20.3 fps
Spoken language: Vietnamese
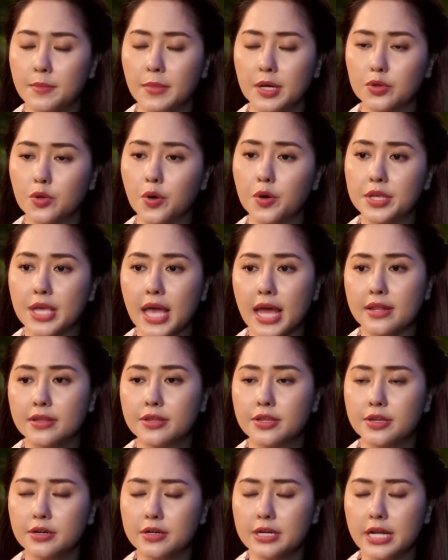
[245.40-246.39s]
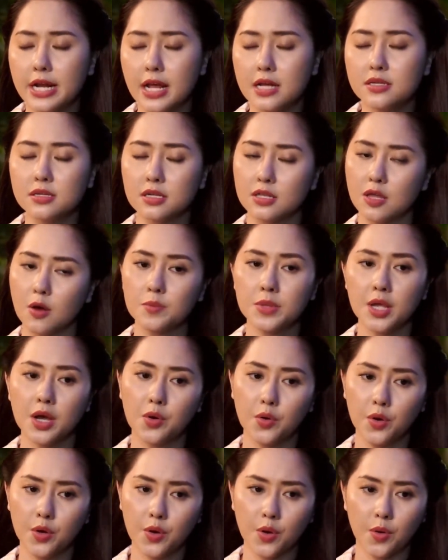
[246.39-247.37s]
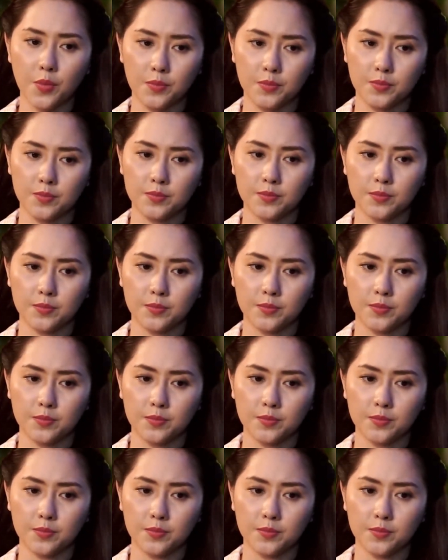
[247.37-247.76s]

Nhưng mà tôi với anh chưa đi đến sự thống nhất cuối cùng